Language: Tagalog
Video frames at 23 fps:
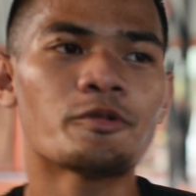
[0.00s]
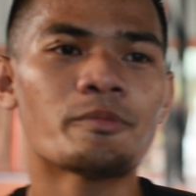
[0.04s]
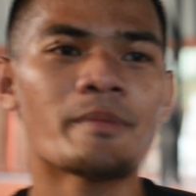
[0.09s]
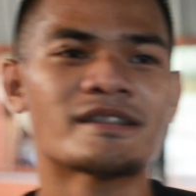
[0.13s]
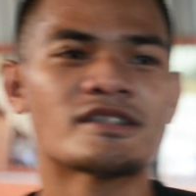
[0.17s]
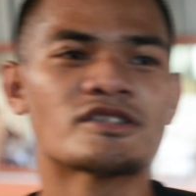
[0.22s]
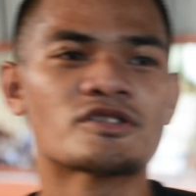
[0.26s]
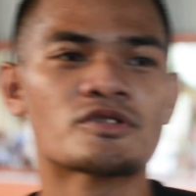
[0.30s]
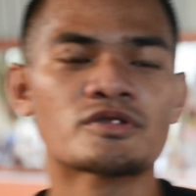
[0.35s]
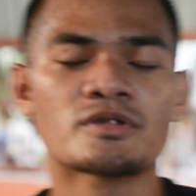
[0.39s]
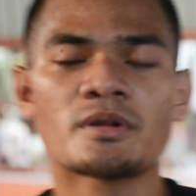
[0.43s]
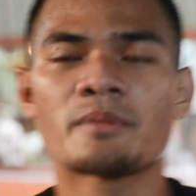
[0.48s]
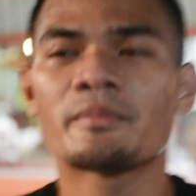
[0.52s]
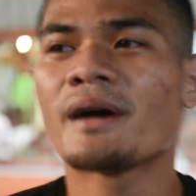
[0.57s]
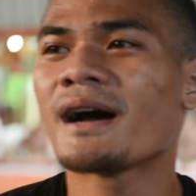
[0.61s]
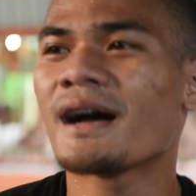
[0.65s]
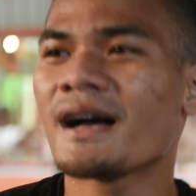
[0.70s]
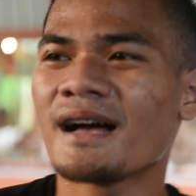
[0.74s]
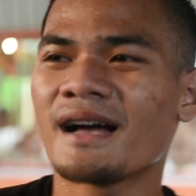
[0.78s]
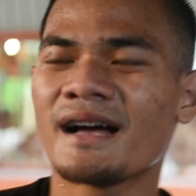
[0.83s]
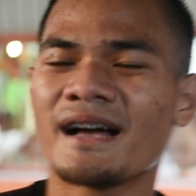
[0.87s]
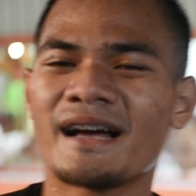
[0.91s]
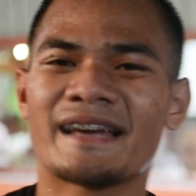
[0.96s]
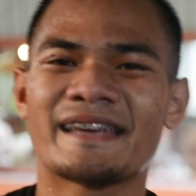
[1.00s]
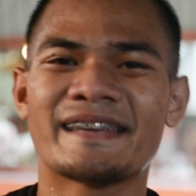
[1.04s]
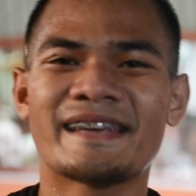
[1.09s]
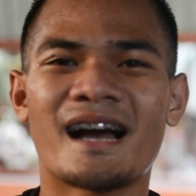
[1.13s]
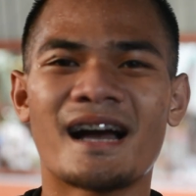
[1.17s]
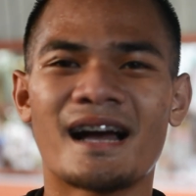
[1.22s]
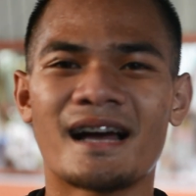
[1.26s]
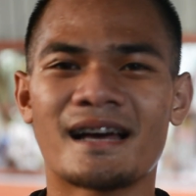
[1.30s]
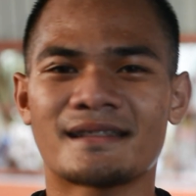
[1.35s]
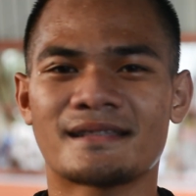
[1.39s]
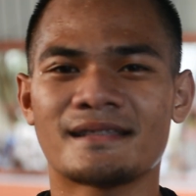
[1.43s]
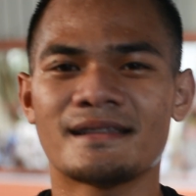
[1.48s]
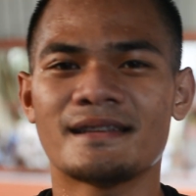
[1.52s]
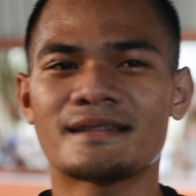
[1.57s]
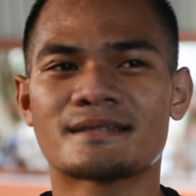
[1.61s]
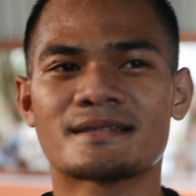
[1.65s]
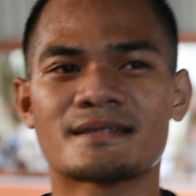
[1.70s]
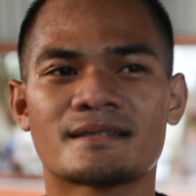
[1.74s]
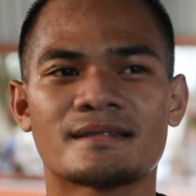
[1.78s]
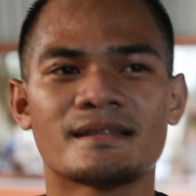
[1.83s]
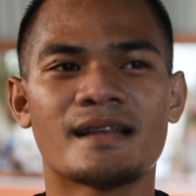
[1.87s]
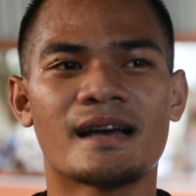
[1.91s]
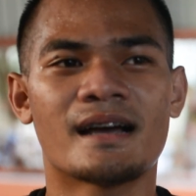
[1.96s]
Yung message ko sa mga young
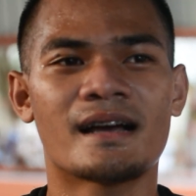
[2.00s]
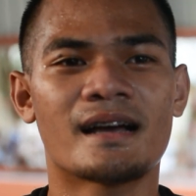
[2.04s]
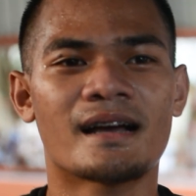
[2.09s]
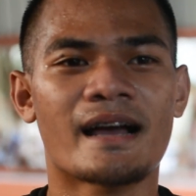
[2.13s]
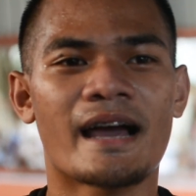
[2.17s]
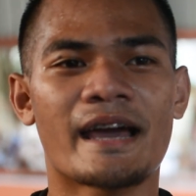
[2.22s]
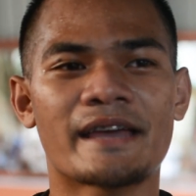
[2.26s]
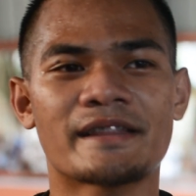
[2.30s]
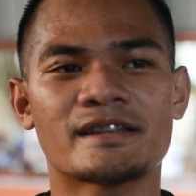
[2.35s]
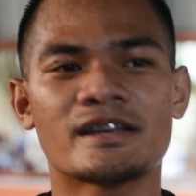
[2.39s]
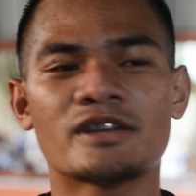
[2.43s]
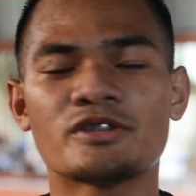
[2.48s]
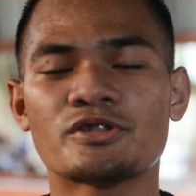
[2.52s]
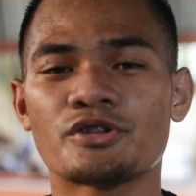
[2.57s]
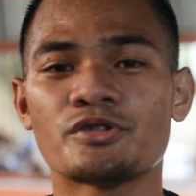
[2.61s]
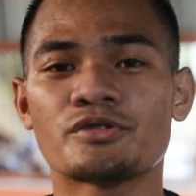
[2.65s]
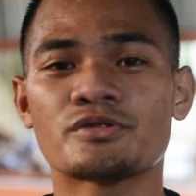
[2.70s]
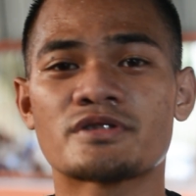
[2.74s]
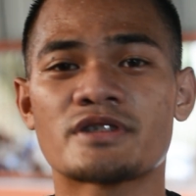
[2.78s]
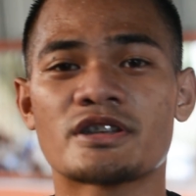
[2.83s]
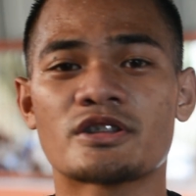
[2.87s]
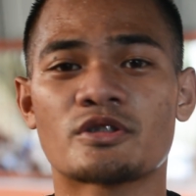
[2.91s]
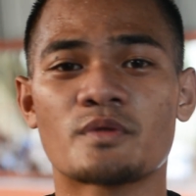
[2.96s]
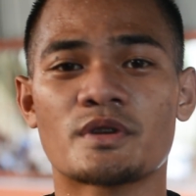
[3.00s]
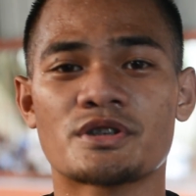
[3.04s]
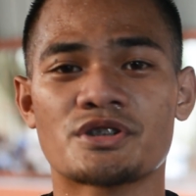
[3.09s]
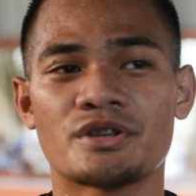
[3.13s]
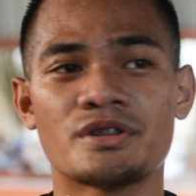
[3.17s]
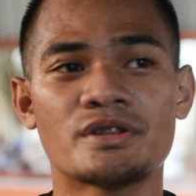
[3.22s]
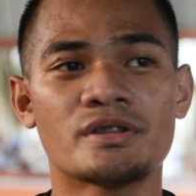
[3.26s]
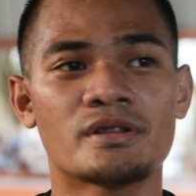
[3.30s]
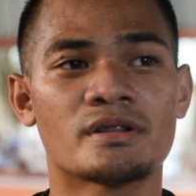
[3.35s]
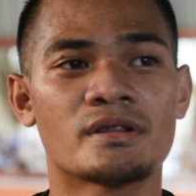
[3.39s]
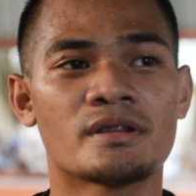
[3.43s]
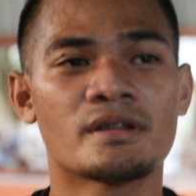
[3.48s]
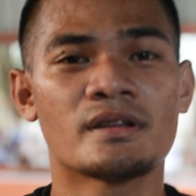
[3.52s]
athletes na kahit ganito yung sitwasyon,